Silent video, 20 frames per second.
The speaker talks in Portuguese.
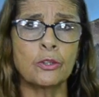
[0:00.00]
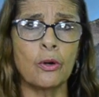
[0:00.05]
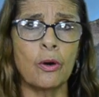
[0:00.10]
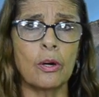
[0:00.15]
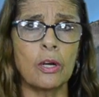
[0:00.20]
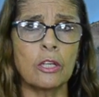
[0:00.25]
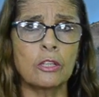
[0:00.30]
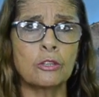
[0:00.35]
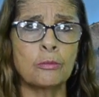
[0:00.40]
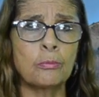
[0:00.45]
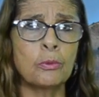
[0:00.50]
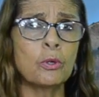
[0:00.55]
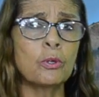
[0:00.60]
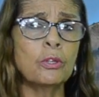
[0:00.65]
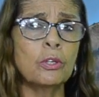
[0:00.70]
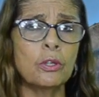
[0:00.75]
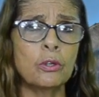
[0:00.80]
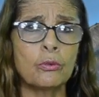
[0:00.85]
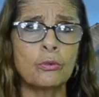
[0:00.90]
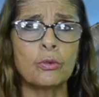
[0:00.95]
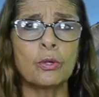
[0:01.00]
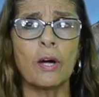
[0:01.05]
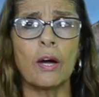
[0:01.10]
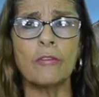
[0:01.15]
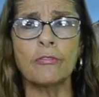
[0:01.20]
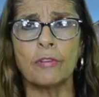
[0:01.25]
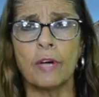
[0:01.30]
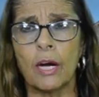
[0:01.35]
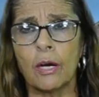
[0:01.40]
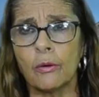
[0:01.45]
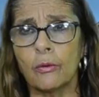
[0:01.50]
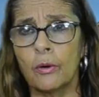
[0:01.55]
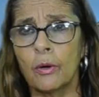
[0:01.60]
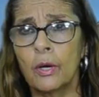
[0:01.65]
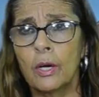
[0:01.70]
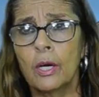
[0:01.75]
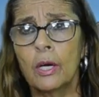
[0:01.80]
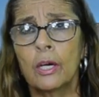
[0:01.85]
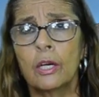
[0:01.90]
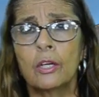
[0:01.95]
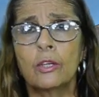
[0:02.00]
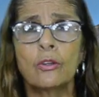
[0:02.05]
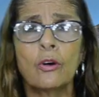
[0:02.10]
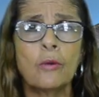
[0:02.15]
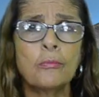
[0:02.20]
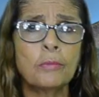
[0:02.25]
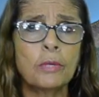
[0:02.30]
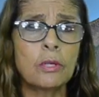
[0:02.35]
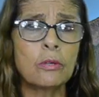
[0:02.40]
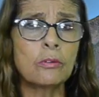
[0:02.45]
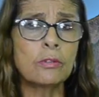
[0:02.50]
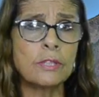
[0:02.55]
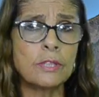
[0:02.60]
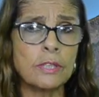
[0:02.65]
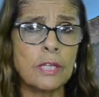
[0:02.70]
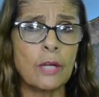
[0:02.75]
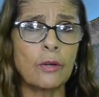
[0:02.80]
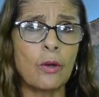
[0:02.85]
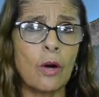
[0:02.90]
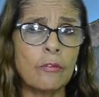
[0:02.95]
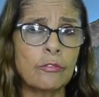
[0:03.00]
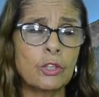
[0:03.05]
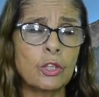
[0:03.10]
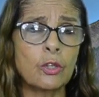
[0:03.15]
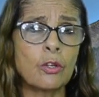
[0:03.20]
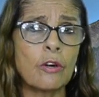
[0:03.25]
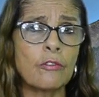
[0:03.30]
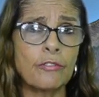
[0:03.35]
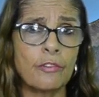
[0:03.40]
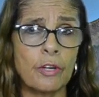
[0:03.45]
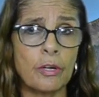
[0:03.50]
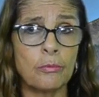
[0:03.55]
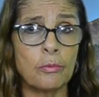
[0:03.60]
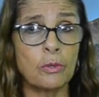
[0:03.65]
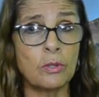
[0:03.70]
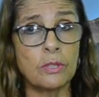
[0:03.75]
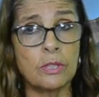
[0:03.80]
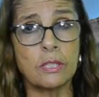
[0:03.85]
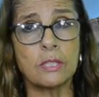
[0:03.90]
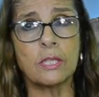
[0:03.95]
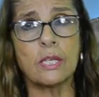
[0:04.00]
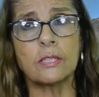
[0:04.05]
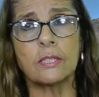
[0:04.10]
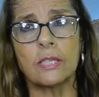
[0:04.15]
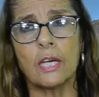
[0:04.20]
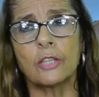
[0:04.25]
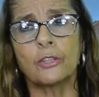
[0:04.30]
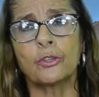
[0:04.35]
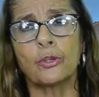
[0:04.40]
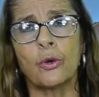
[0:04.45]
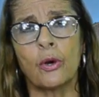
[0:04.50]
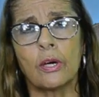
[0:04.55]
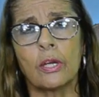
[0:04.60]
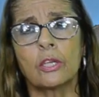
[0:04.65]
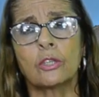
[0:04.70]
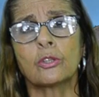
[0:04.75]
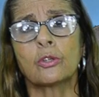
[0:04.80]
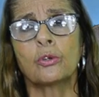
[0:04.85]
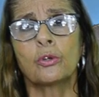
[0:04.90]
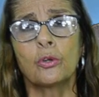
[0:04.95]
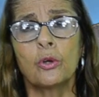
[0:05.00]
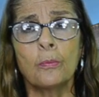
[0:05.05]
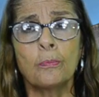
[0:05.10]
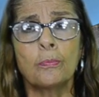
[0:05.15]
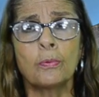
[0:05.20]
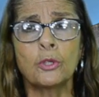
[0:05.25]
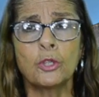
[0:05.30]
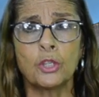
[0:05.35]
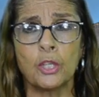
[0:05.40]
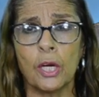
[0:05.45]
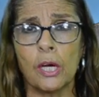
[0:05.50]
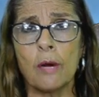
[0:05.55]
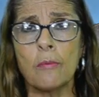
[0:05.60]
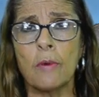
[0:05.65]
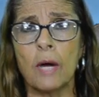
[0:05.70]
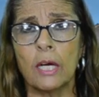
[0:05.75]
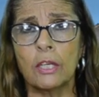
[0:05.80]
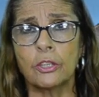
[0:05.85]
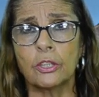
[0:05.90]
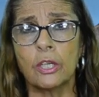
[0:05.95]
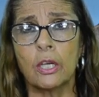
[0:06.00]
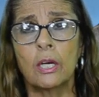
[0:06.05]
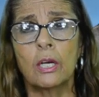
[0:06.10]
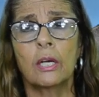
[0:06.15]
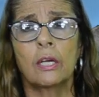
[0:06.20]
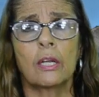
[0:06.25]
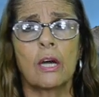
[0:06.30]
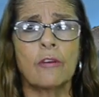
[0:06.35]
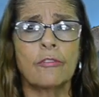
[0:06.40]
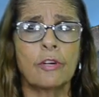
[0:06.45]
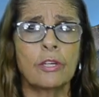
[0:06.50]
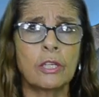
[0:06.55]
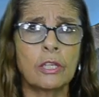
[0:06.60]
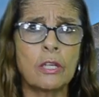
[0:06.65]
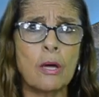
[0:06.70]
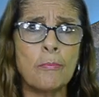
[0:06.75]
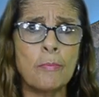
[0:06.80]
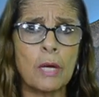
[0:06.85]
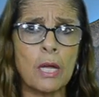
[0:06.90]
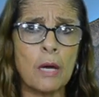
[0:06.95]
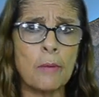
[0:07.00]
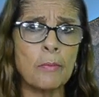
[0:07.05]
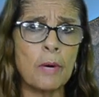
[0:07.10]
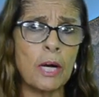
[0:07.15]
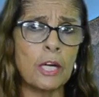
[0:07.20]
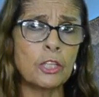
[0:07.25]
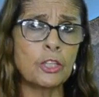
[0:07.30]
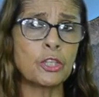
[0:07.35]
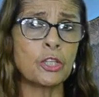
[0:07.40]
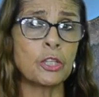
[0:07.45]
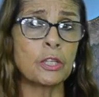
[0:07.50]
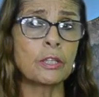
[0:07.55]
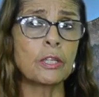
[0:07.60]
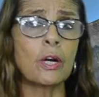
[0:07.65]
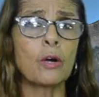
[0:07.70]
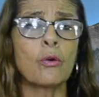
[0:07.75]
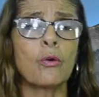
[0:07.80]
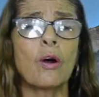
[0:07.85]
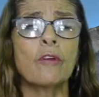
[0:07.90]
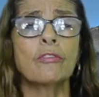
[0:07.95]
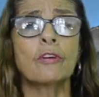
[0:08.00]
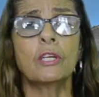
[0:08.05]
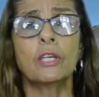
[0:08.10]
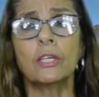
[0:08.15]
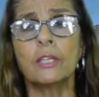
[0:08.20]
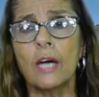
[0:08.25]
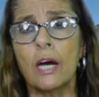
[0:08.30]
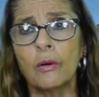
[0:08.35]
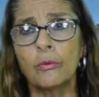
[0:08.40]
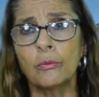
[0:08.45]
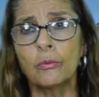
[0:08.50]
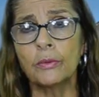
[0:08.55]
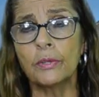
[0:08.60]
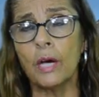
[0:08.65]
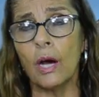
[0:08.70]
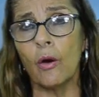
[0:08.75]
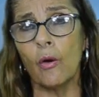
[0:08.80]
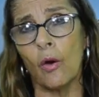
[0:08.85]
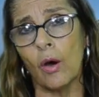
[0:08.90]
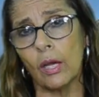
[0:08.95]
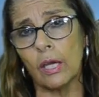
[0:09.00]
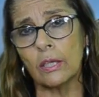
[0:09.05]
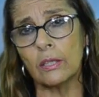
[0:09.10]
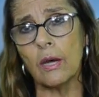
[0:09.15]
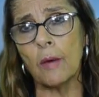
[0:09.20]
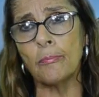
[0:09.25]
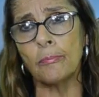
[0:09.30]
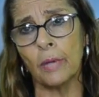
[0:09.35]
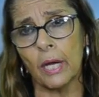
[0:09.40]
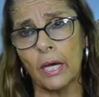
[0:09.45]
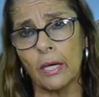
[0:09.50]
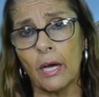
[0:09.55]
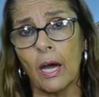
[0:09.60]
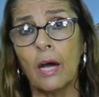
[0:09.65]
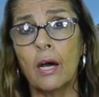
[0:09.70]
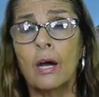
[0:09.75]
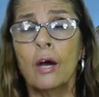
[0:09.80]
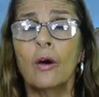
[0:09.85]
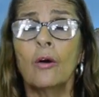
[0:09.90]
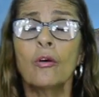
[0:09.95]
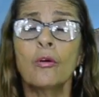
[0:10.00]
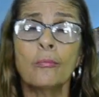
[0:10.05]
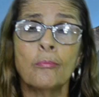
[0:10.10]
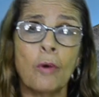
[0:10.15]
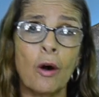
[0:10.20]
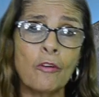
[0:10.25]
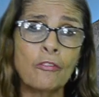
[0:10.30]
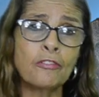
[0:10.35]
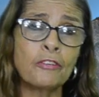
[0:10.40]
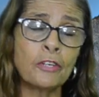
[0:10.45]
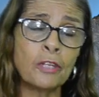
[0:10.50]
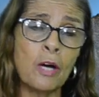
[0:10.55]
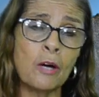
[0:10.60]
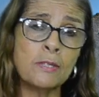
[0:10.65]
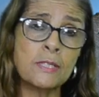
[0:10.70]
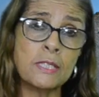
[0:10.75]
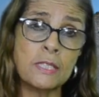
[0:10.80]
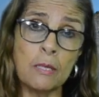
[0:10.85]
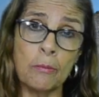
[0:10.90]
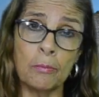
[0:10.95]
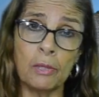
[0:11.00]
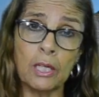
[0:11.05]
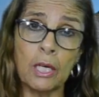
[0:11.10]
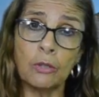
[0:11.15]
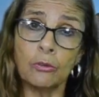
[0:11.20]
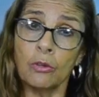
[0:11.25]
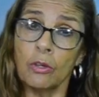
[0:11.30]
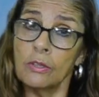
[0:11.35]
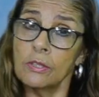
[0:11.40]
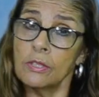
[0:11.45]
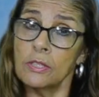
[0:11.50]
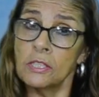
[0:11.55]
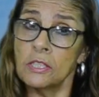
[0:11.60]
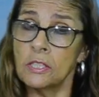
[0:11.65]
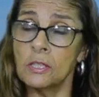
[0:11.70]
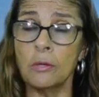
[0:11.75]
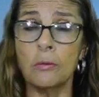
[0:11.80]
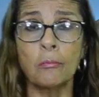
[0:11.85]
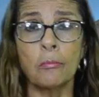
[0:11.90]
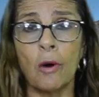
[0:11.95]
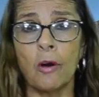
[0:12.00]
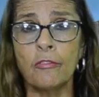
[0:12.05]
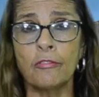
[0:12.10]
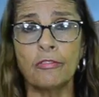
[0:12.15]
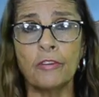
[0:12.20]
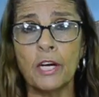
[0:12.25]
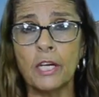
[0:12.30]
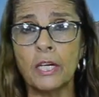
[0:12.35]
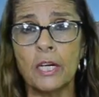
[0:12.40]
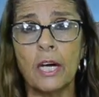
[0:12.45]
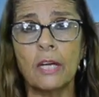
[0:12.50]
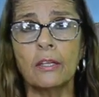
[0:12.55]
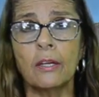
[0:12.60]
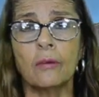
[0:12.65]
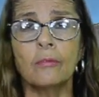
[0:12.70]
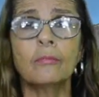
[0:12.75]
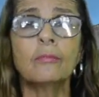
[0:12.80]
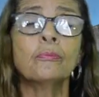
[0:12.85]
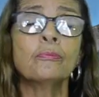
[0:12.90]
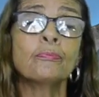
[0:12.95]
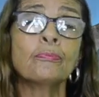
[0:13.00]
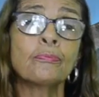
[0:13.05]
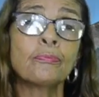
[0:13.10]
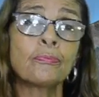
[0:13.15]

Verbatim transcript: horas, Bruninho do Cavaco. E domingo 19 de novembro, 17 horas, Grupo Chega Mais na Avenida Beira Mar, esquina com a Avenida 1, na Orla da Praia. Um bom final de semana a todos e um bom feriadão!